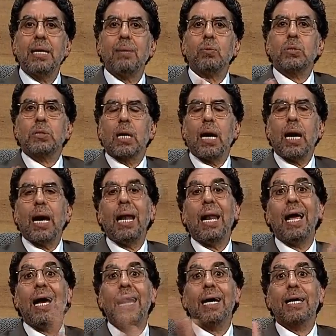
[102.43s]
مصطلح
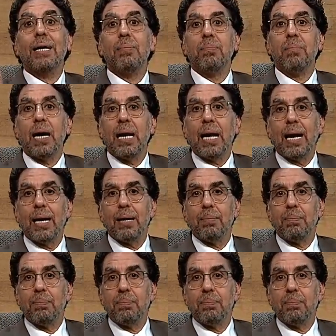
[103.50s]
الحاكم العام